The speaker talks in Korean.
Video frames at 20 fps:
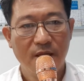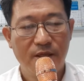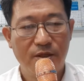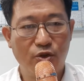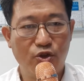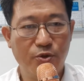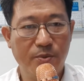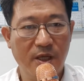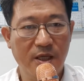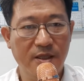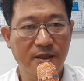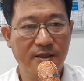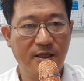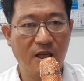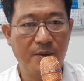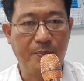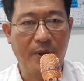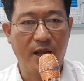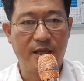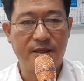요즘에
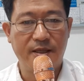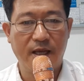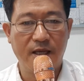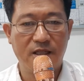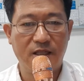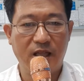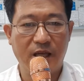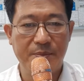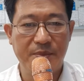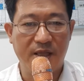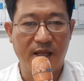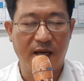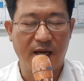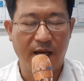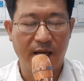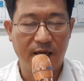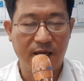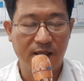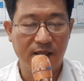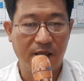인생 100세
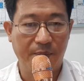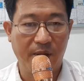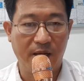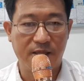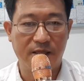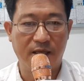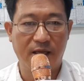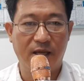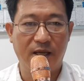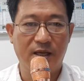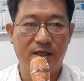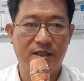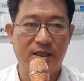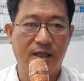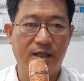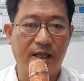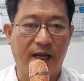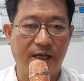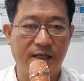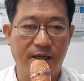시대입니다 그런데 100세
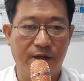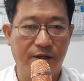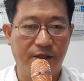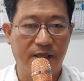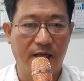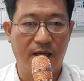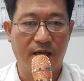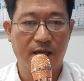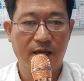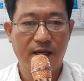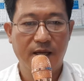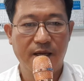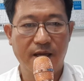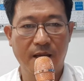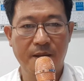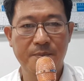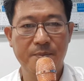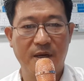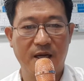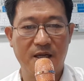시대는 아니에요 이제
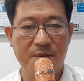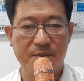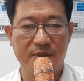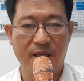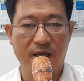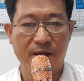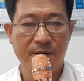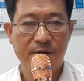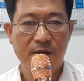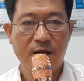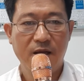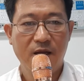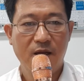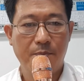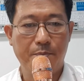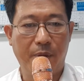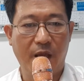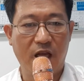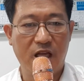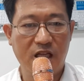옛말입니다
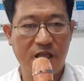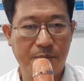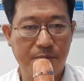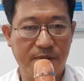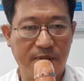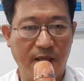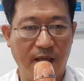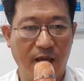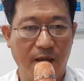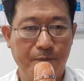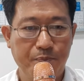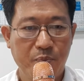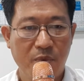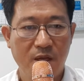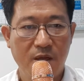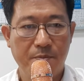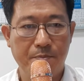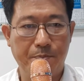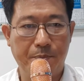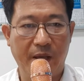120세
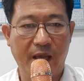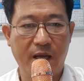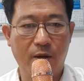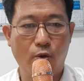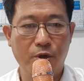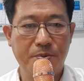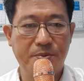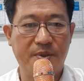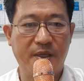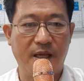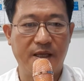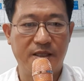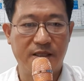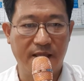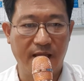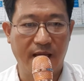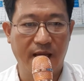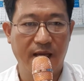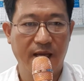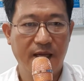150세
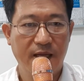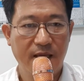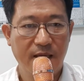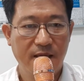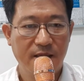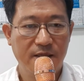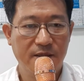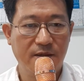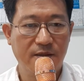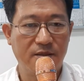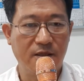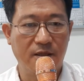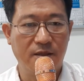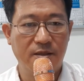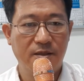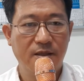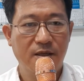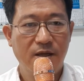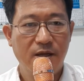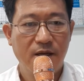시대
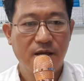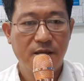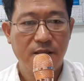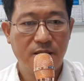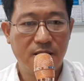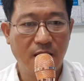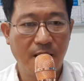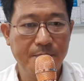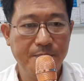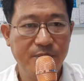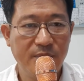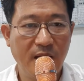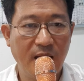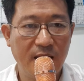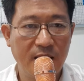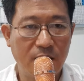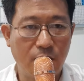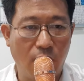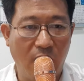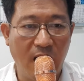이것은
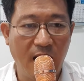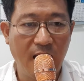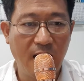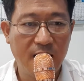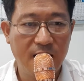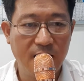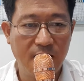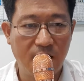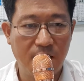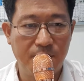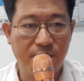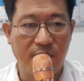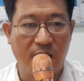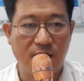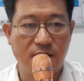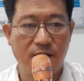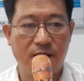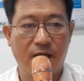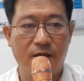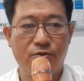첨단 과학이 여러분
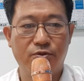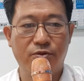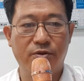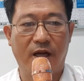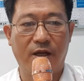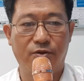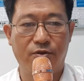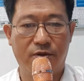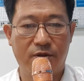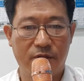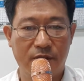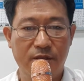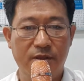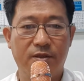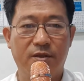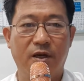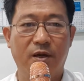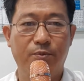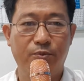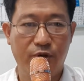가져다 준 아주 큰
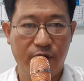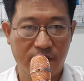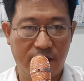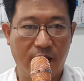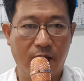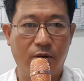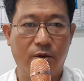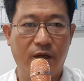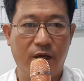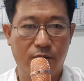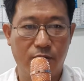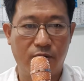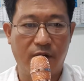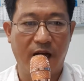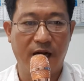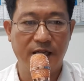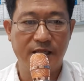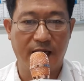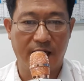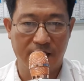선물이라고 해도
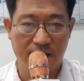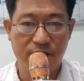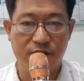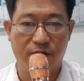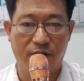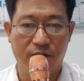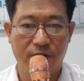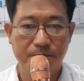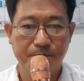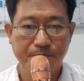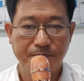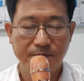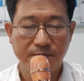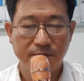과언이 아니죠